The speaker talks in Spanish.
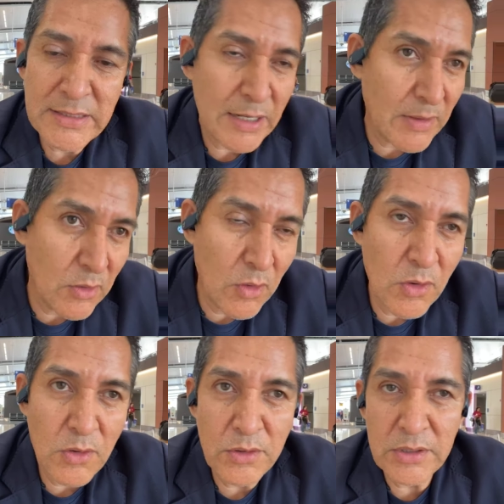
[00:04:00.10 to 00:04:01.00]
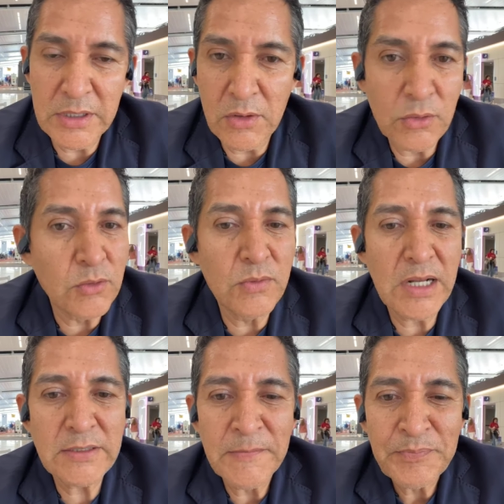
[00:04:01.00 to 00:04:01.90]
El Salvador,
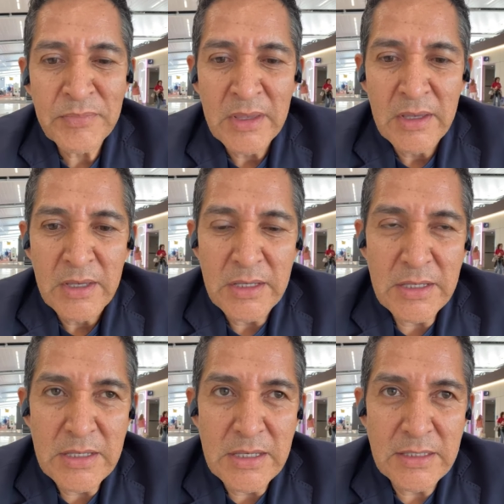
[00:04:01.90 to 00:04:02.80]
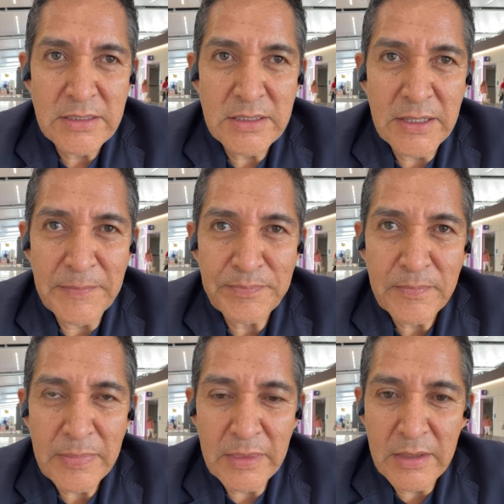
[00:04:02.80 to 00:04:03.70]
Honduras. Y este,
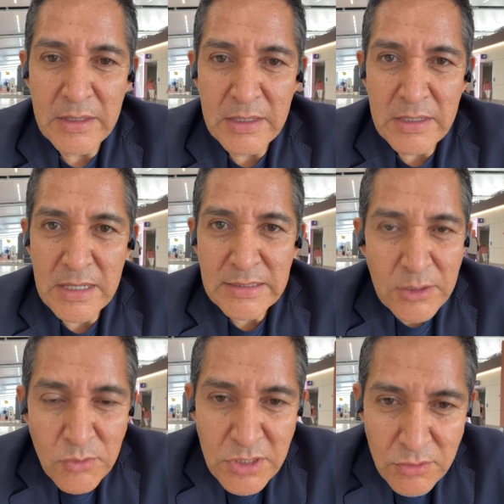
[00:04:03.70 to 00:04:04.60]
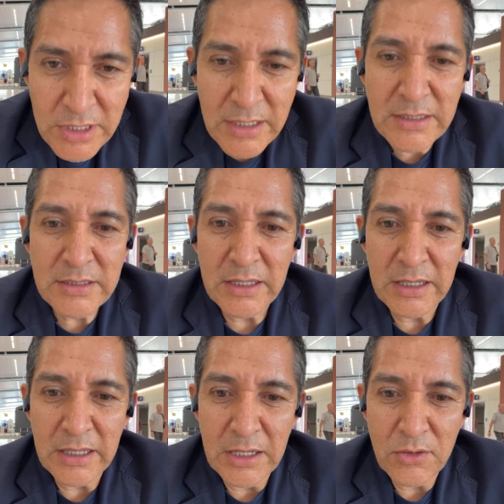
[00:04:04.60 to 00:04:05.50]
y, hacernos a ustedes
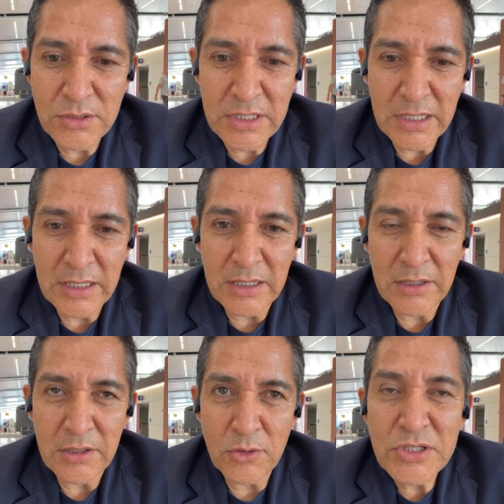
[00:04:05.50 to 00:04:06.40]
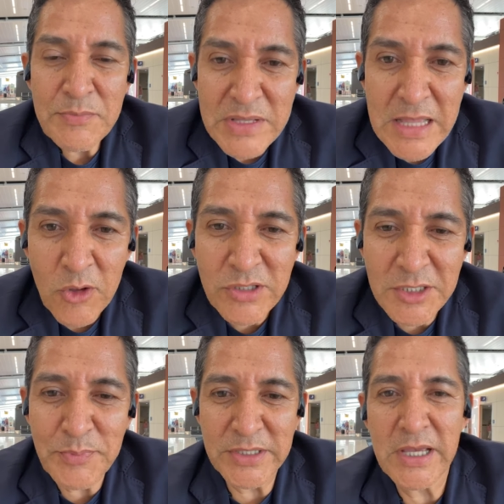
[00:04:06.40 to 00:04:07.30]
eh, los, que, los
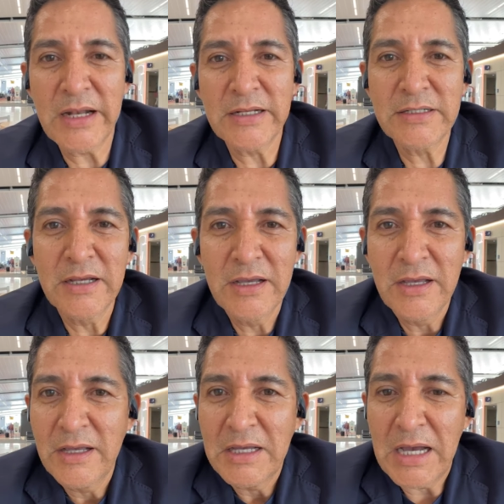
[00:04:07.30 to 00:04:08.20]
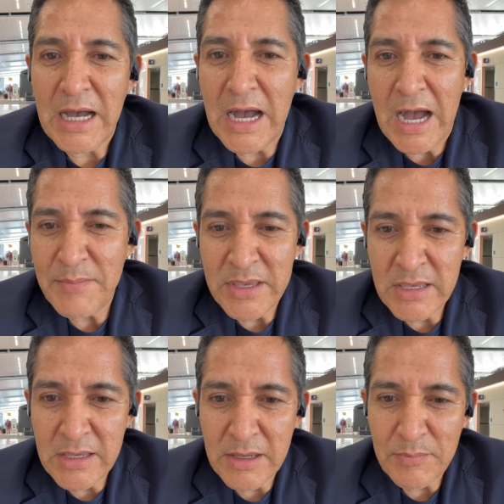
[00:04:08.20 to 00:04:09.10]
invitados especiales. A,
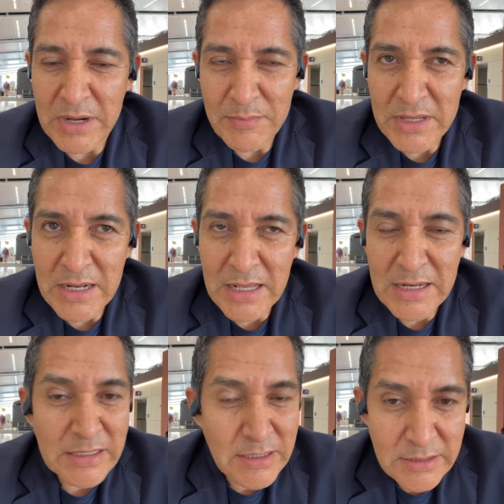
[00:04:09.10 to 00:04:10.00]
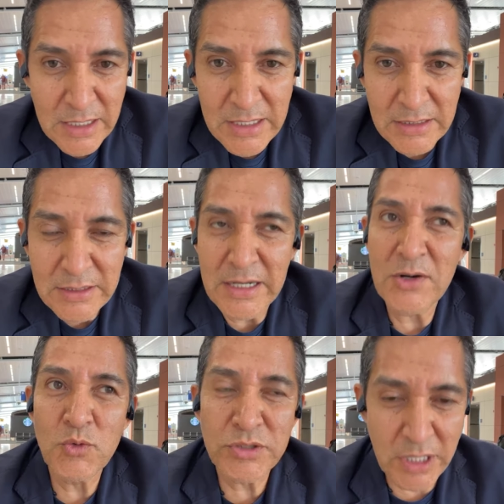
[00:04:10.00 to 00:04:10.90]
mí, para mí las estrellas
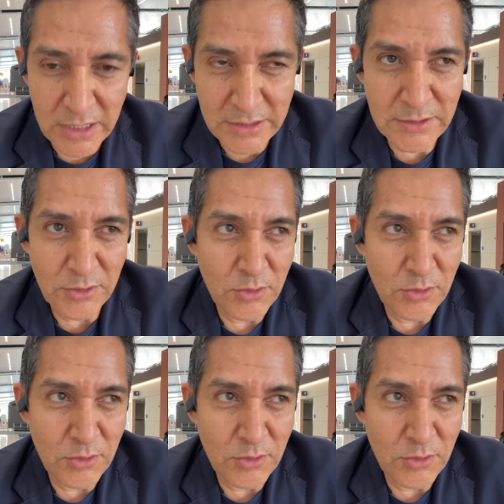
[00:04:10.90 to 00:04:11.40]
serán ustedes.